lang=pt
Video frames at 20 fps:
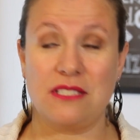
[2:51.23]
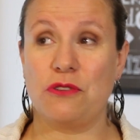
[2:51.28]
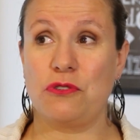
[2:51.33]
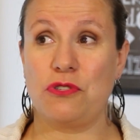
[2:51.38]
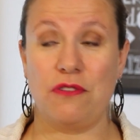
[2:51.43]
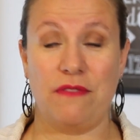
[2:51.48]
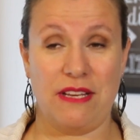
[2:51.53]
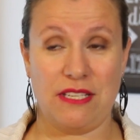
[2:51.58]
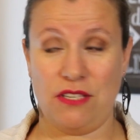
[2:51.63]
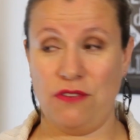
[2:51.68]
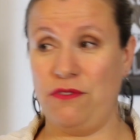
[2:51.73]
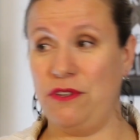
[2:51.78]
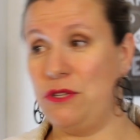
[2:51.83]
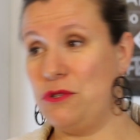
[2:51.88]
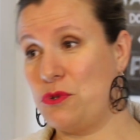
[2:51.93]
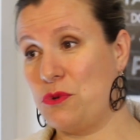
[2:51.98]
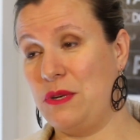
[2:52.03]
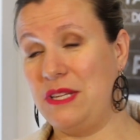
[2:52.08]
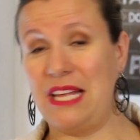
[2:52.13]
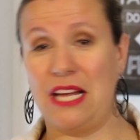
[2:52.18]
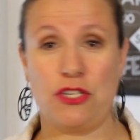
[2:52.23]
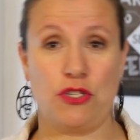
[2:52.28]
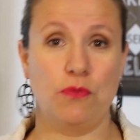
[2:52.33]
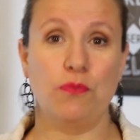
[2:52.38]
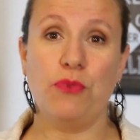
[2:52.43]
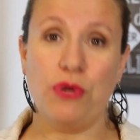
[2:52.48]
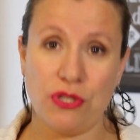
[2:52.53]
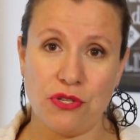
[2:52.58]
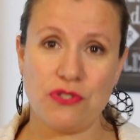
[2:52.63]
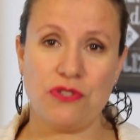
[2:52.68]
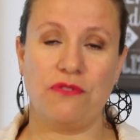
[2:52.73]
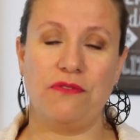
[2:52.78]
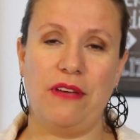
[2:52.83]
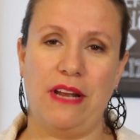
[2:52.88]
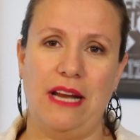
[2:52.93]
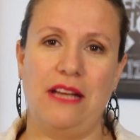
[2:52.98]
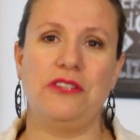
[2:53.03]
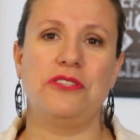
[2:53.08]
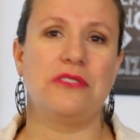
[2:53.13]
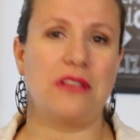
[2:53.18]
Se eu tivesse filhos com idade muito
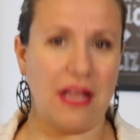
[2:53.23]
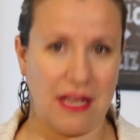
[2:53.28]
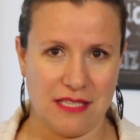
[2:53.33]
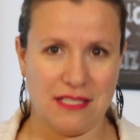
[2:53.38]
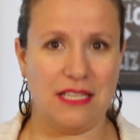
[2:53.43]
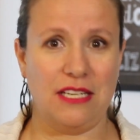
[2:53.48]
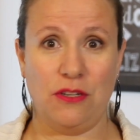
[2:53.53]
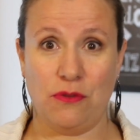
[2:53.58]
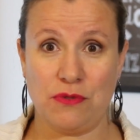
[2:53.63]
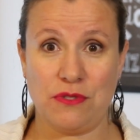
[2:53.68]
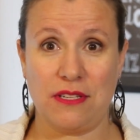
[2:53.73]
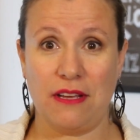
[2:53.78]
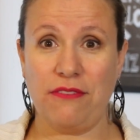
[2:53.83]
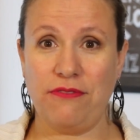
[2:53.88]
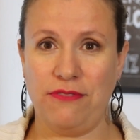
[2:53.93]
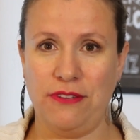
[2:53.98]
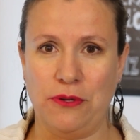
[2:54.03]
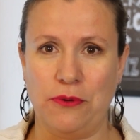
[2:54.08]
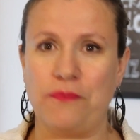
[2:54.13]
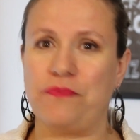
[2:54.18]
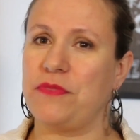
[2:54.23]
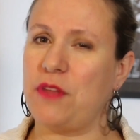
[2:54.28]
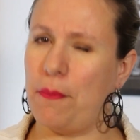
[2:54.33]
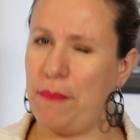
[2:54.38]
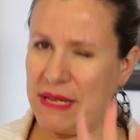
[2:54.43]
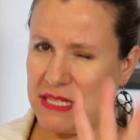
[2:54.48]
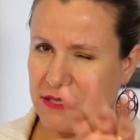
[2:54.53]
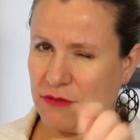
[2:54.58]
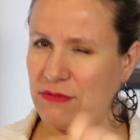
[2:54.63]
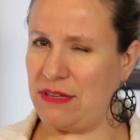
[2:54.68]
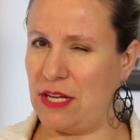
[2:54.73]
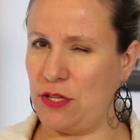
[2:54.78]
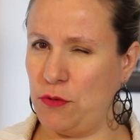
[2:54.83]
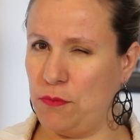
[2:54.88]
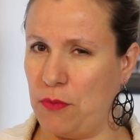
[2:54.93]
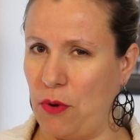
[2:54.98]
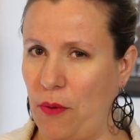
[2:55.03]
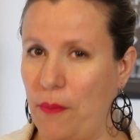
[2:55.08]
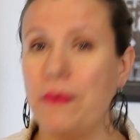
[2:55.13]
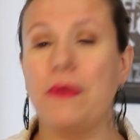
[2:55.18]
diferentes, aí seria um desafio. Então pensa no lado
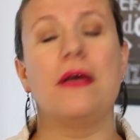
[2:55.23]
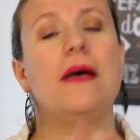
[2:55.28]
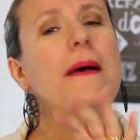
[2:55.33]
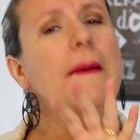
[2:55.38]
bom.